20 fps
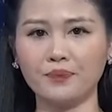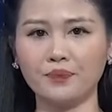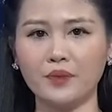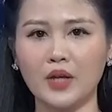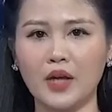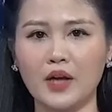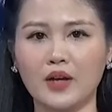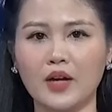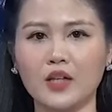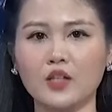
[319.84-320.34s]

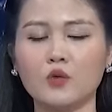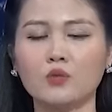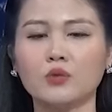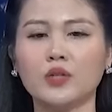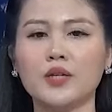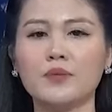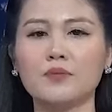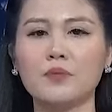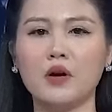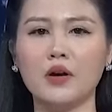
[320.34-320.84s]
Các thông
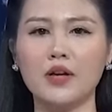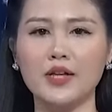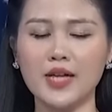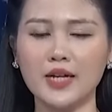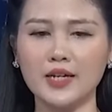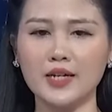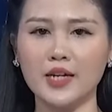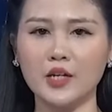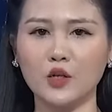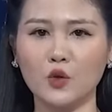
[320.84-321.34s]
tin mới nhất
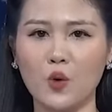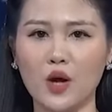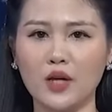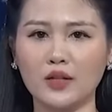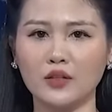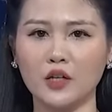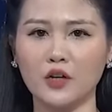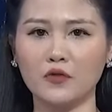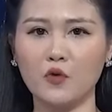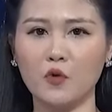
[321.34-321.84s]
liên quan
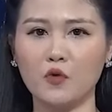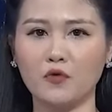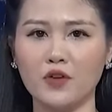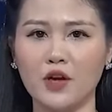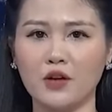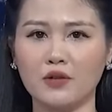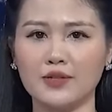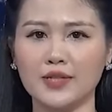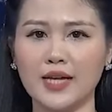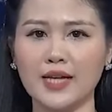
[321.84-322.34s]
tới vụ việc
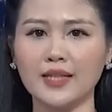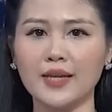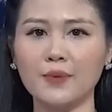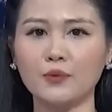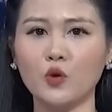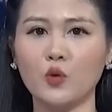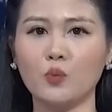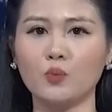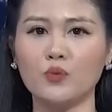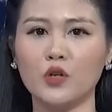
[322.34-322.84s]
sẽ tiếp
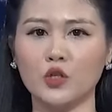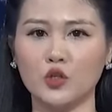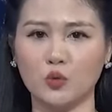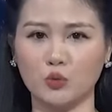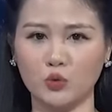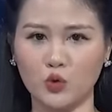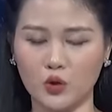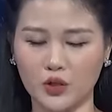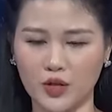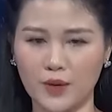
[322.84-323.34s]
tục được chúng
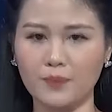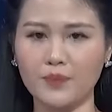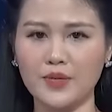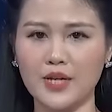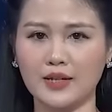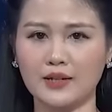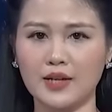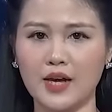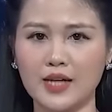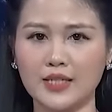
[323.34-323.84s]
tôi cập nhật
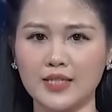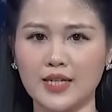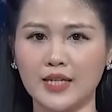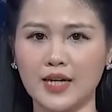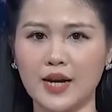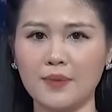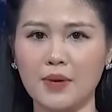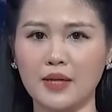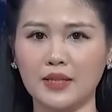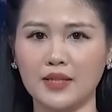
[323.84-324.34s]
trên các
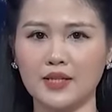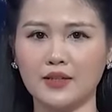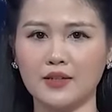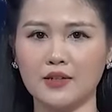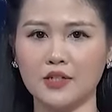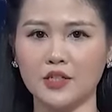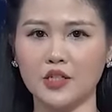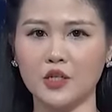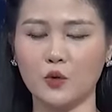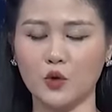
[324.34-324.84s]
bản tin thời
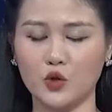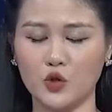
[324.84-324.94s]
sự của truyền